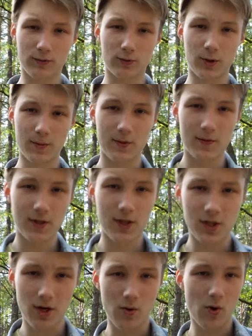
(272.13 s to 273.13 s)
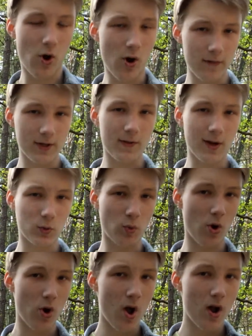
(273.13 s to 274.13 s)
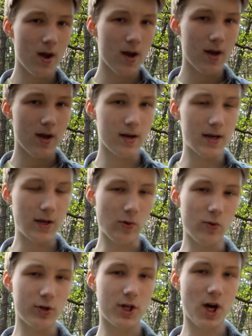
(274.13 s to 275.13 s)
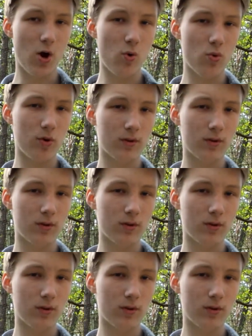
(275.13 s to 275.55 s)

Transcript: w którym świeci się owe światło i ujrzał